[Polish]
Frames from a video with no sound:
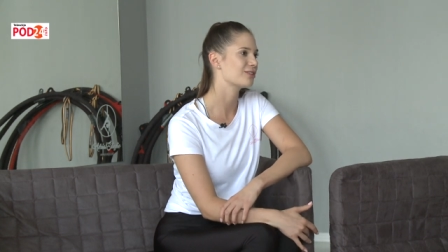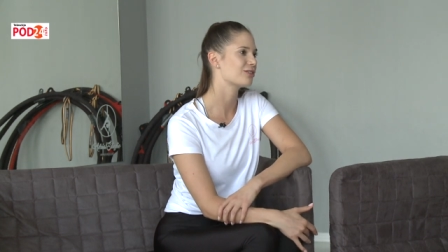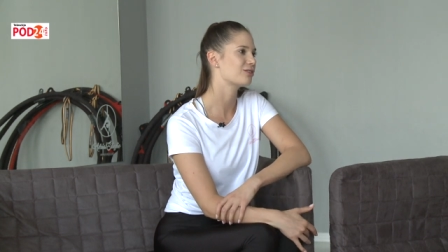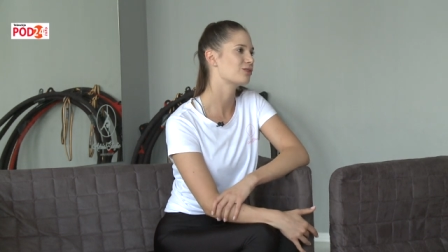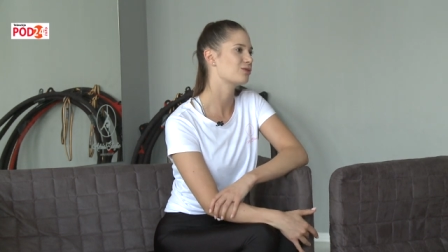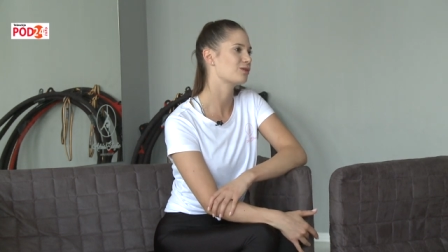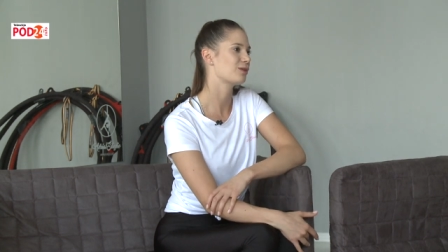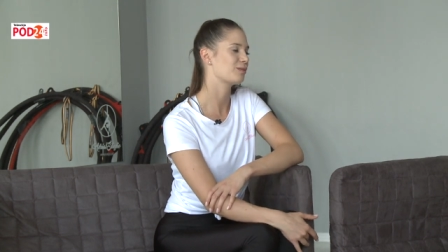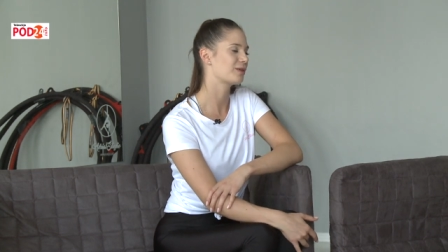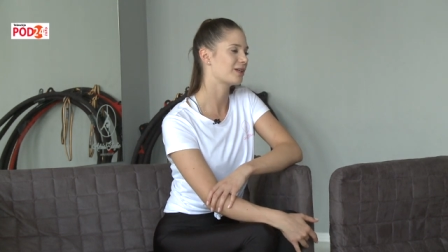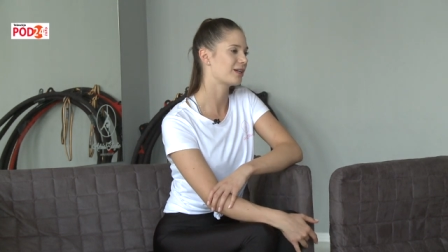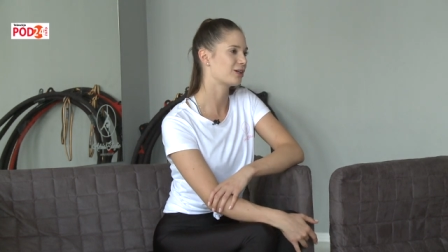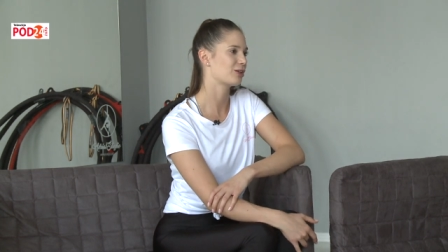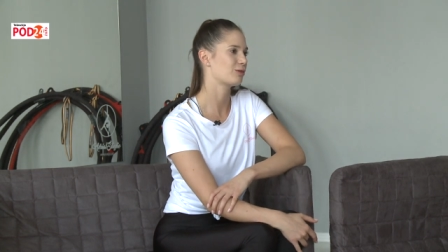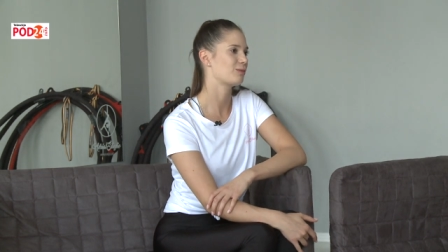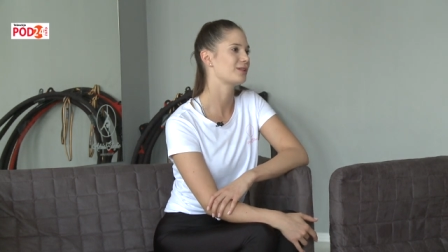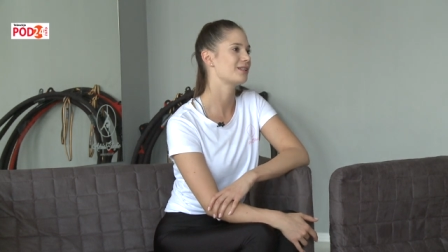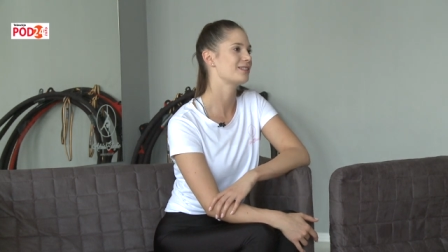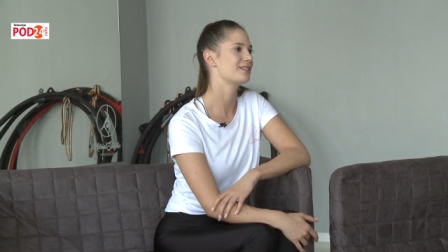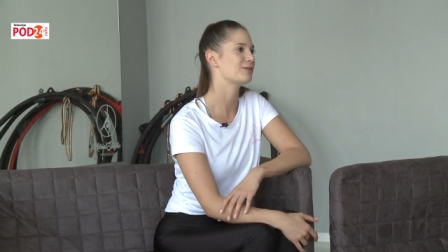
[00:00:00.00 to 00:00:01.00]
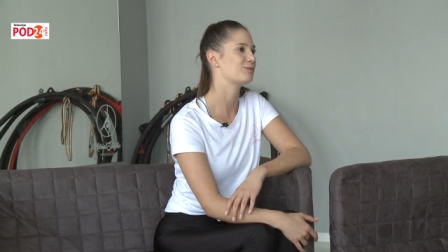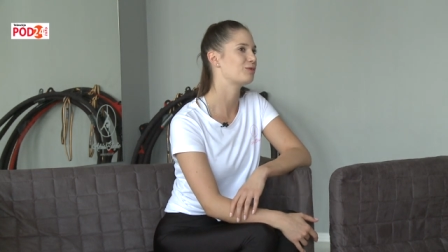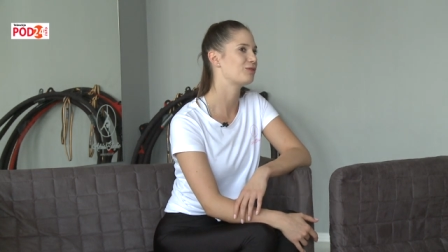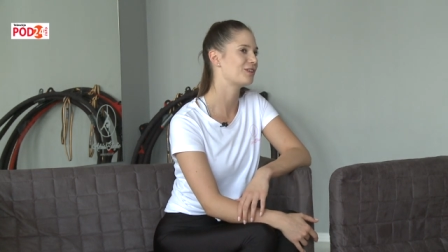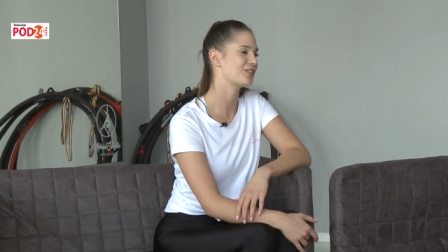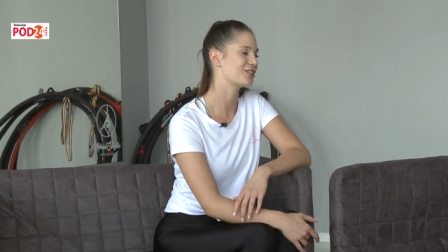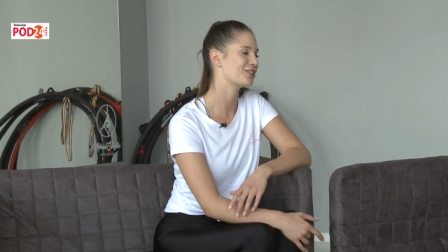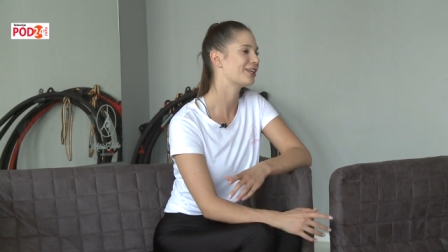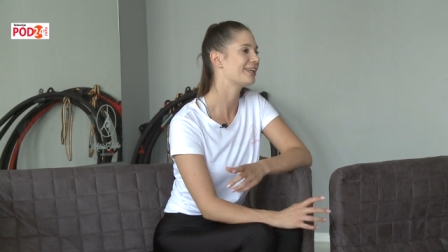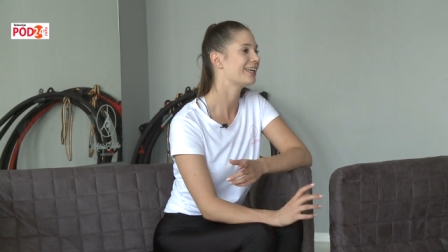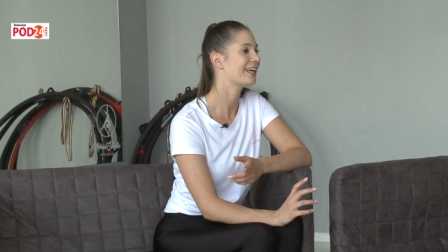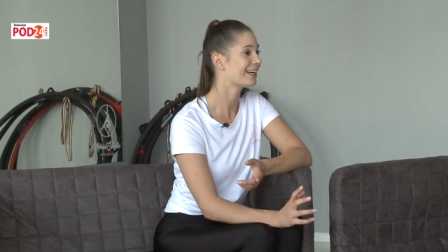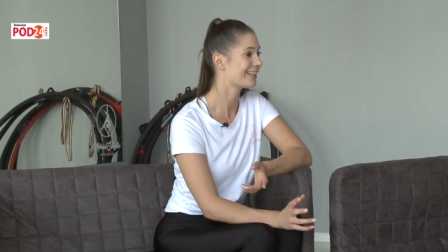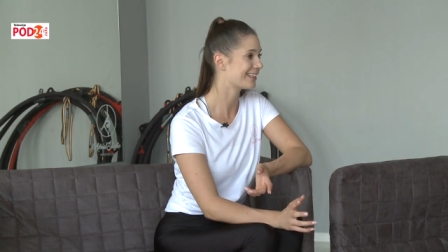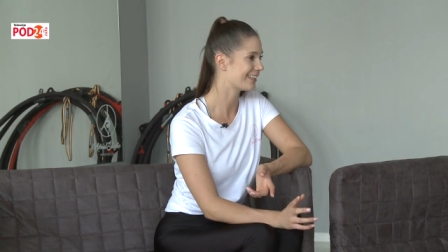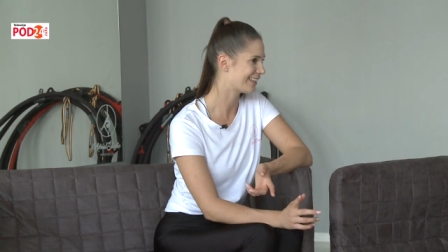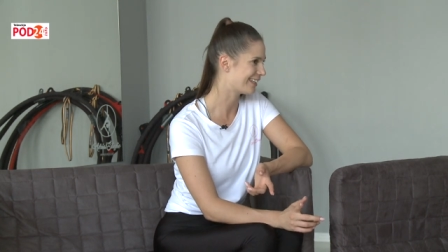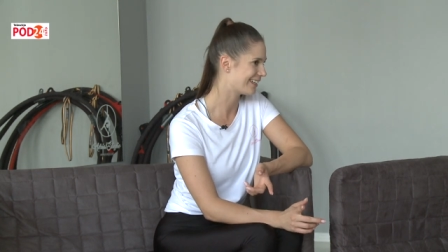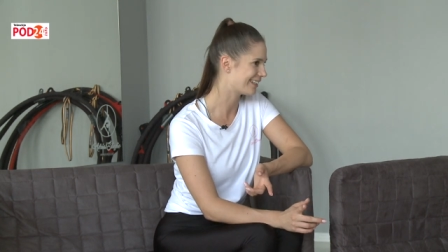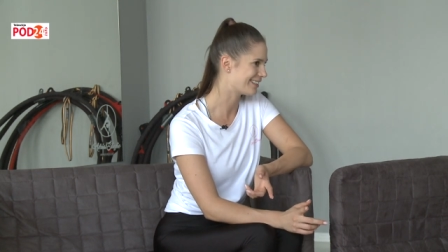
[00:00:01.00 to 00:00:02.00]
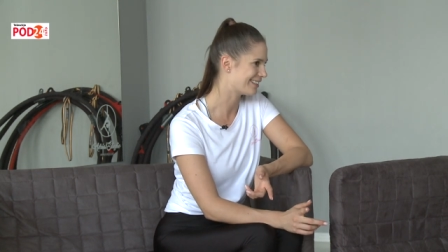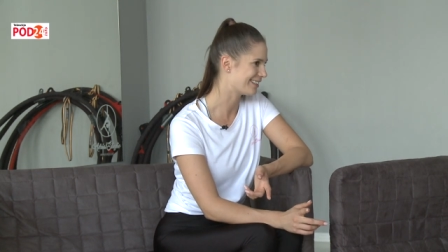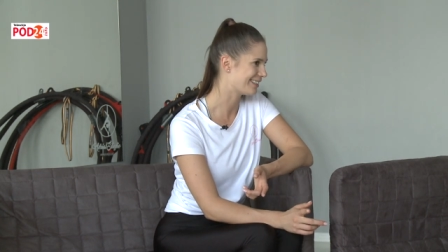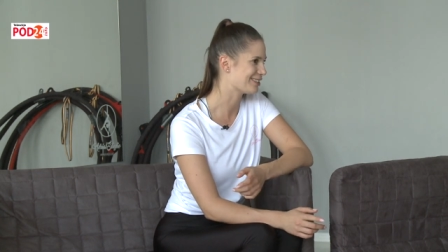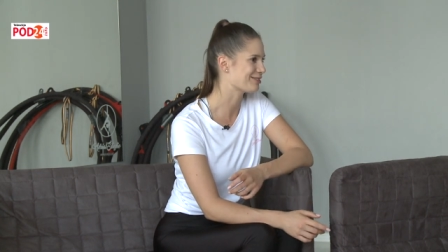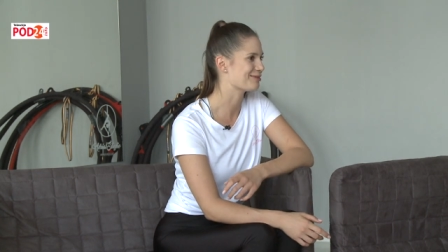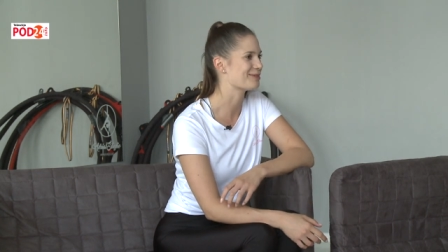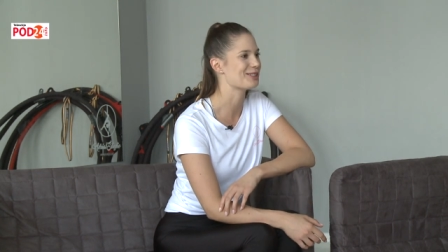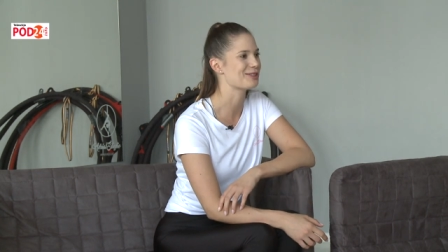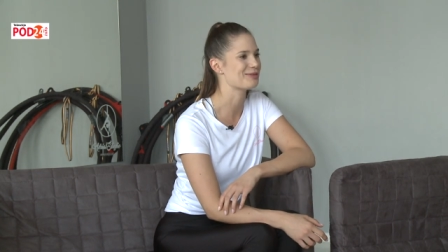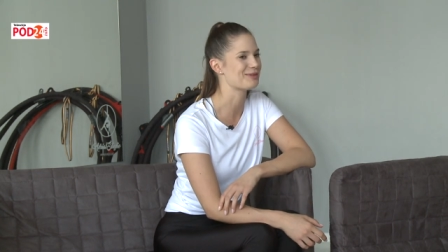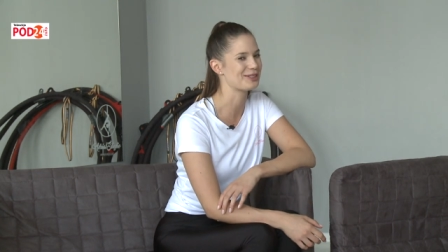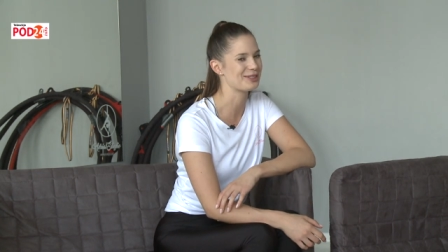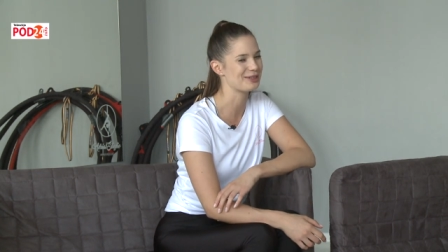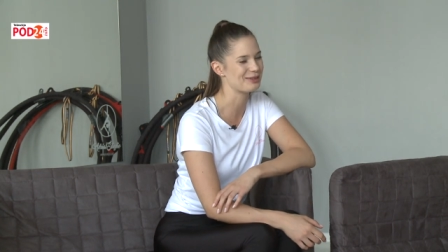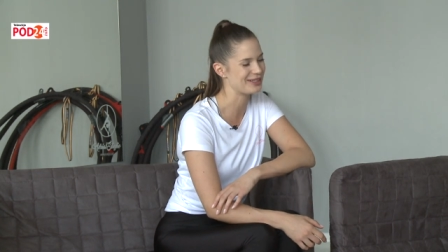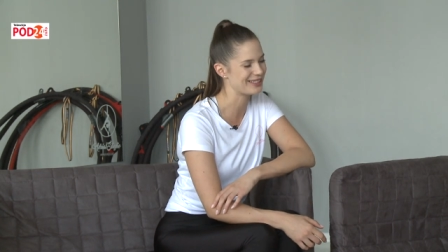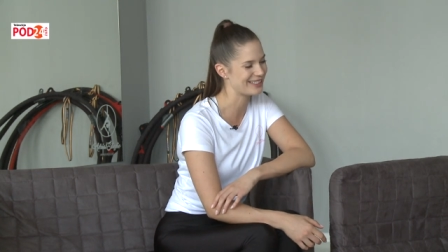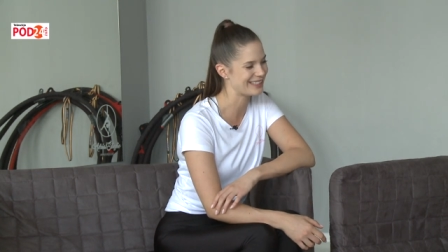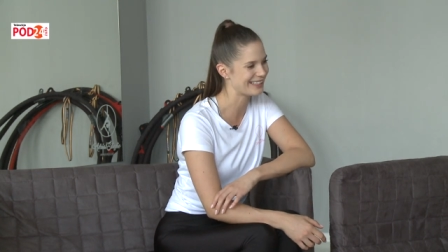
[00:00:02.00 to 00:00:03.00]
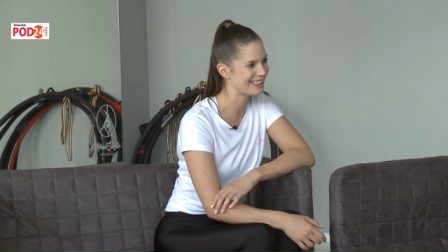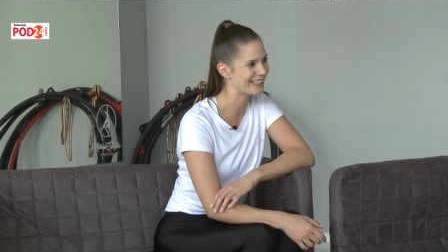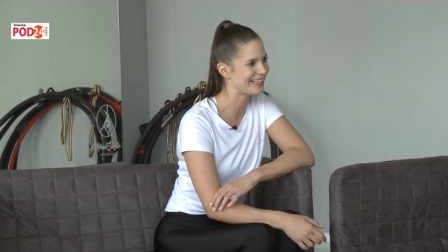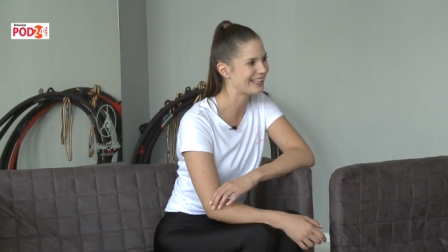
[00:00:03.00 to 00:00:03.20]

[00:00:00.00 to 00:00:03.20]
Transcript: skończyłam na akrobatyce powierzchni. Jak na razie, zobaczymy co będzie